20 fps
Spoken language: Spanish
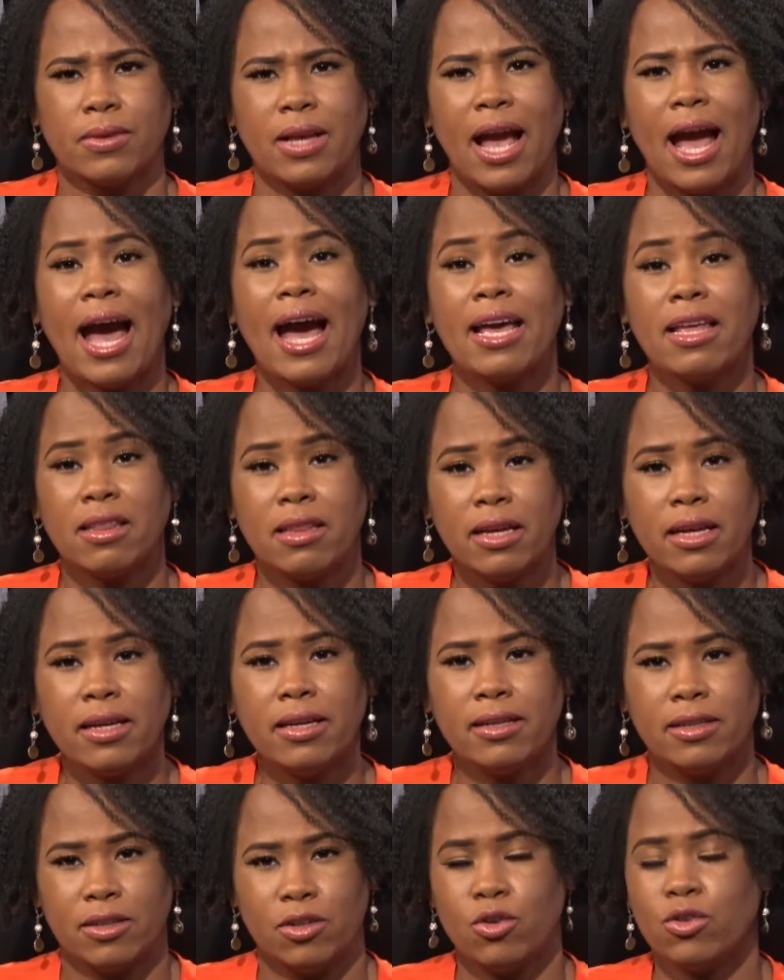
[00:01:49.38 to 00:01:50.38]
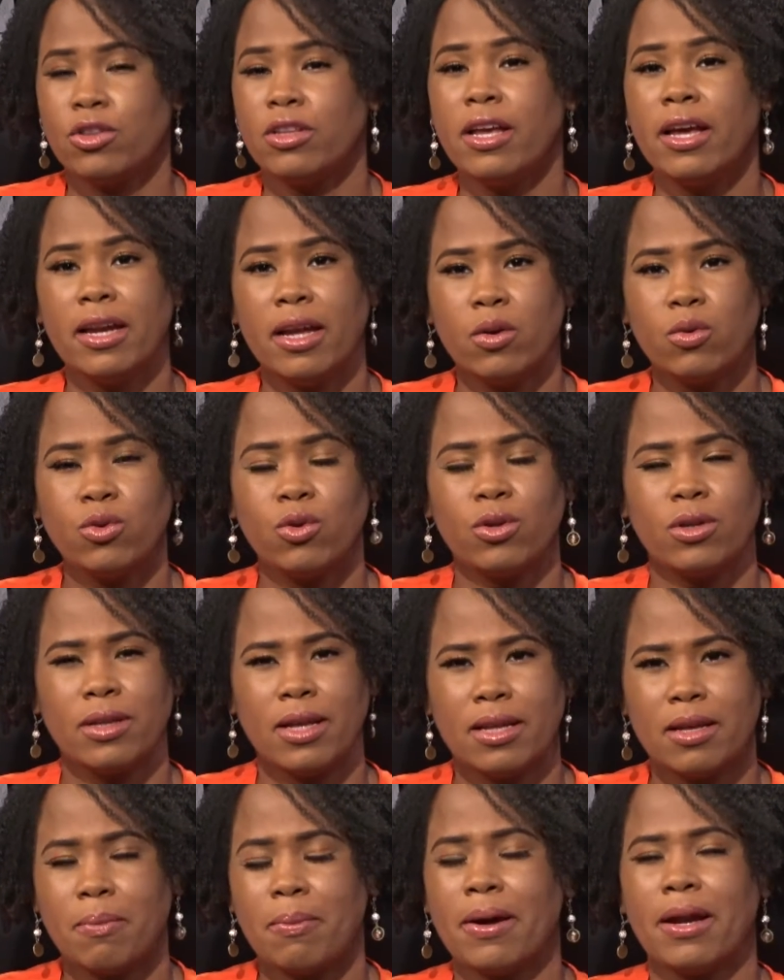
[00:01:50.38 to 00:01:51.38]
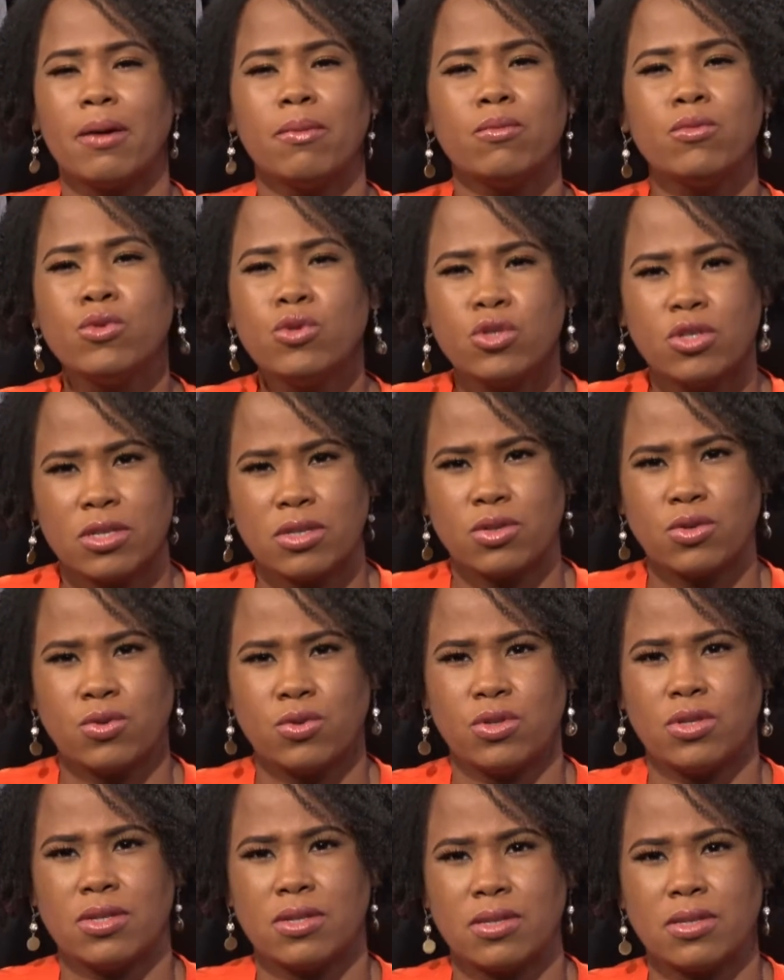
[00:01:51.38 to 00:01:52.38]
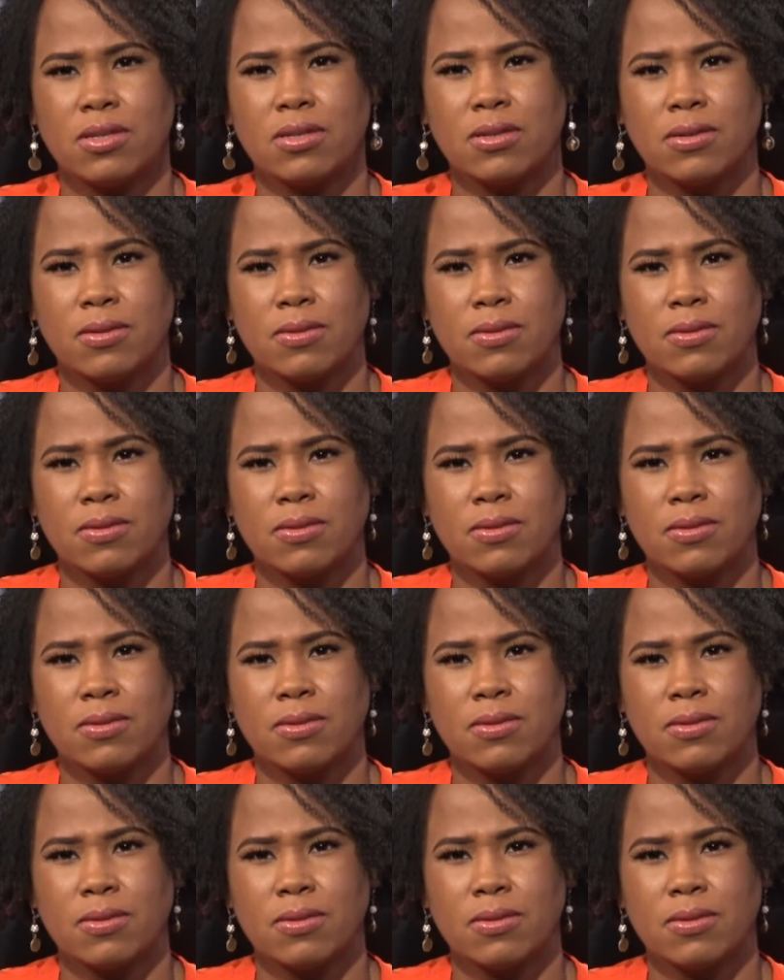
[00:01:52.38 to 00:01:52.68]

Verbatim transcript: Haití no tiene autoridades para muchas cosas.